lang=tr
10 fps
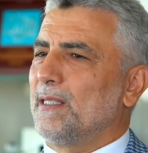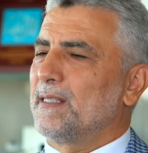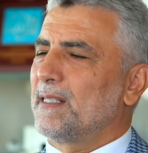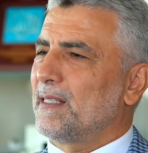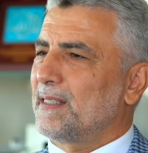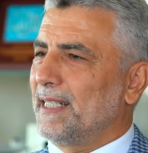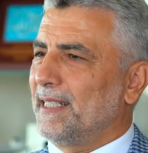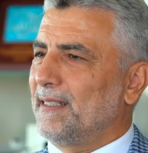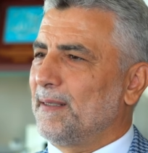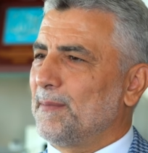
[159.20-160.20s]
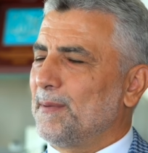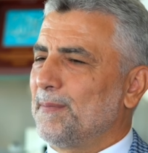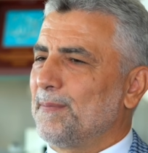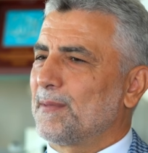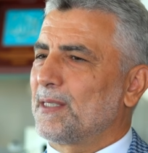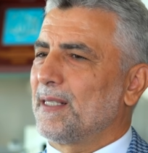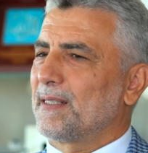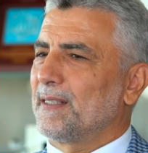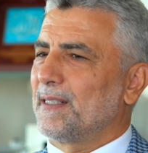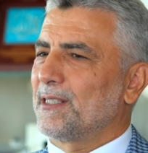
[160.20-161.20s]
Lisans eğitimim
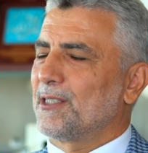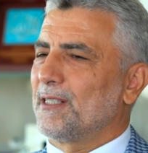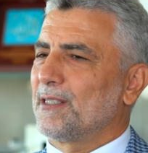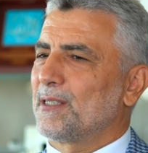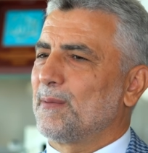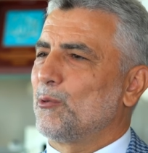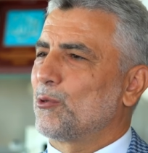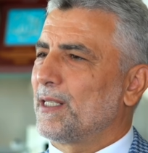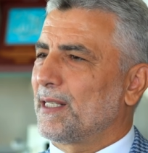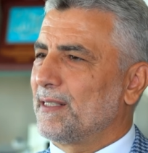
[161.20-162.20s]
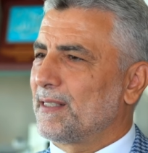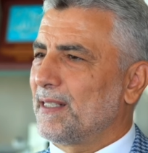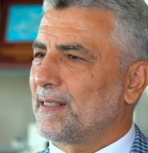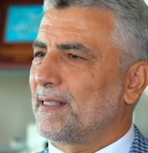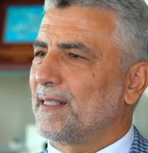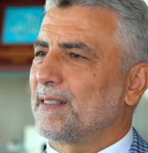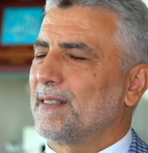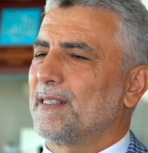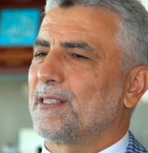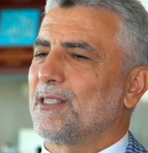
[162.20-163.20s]
sırasında çalıştım, yüksek lisans
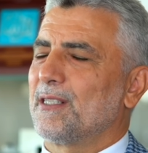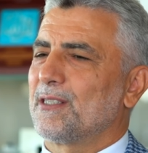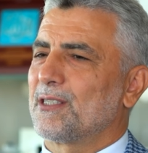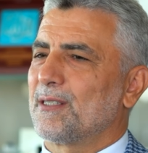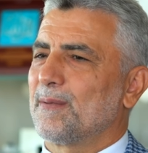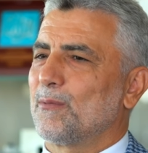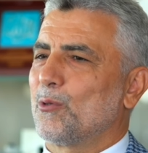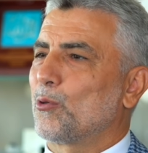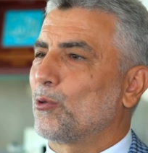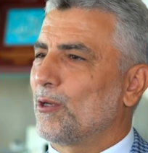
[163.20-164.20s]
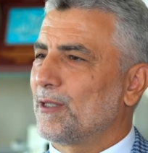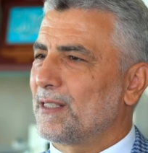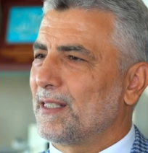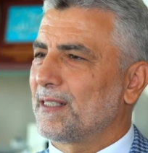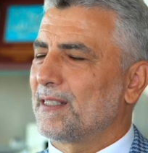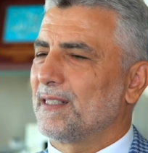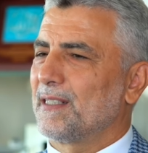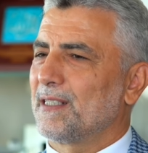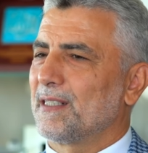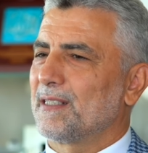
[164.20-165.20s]
sırasında çalıştım, doktora
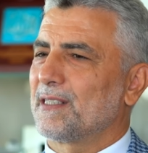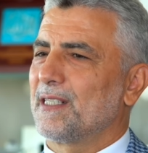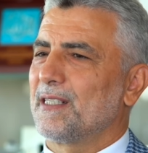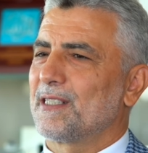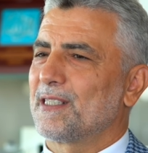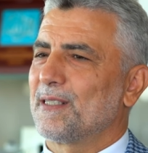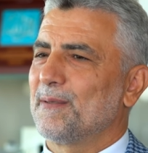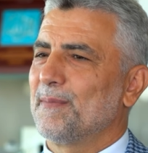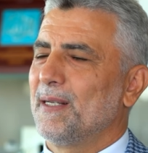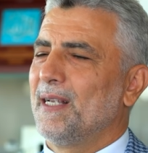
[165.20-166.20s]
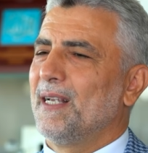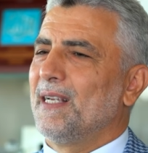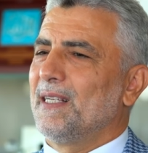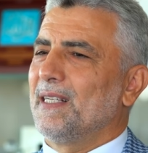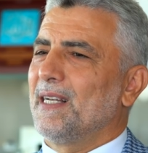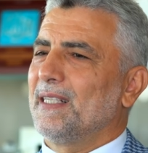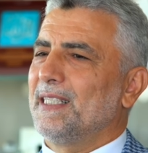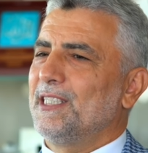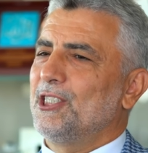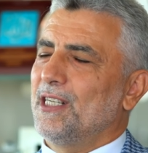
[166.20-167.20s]
sırasında çalıştım. Yani
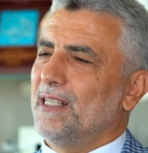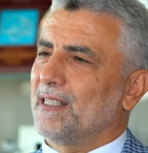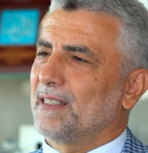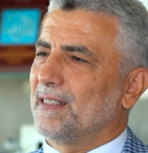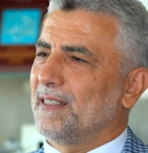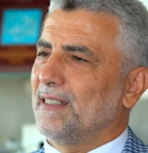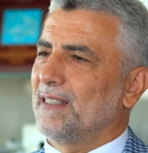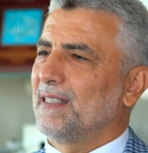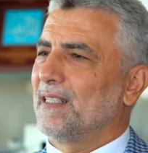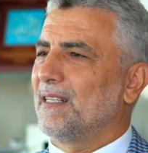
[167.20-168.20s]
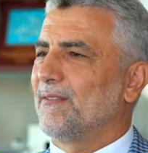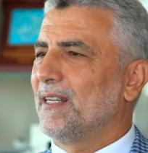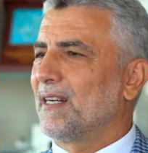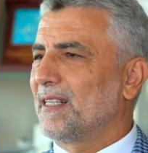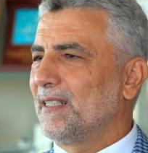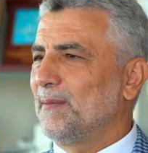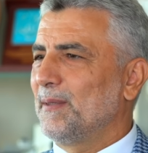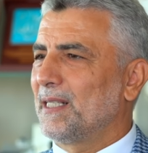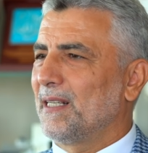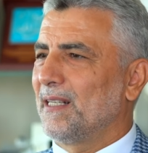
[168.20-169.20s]
iş hayatı ve
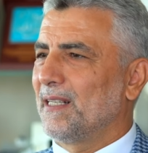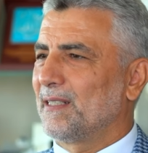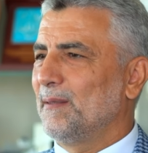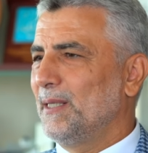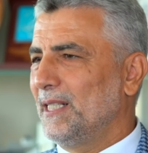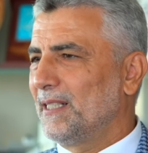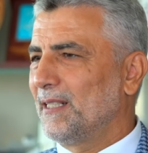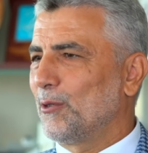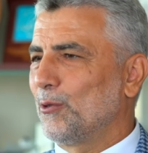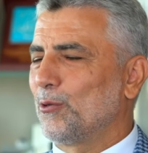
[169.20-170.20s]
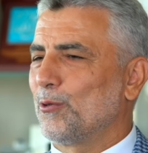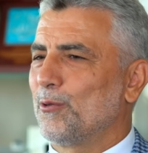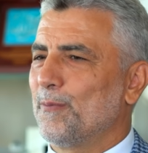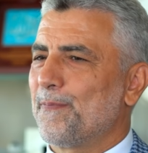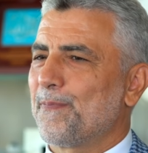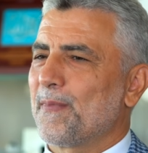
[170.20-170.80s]
akademik hayatı birlikte götürdüm.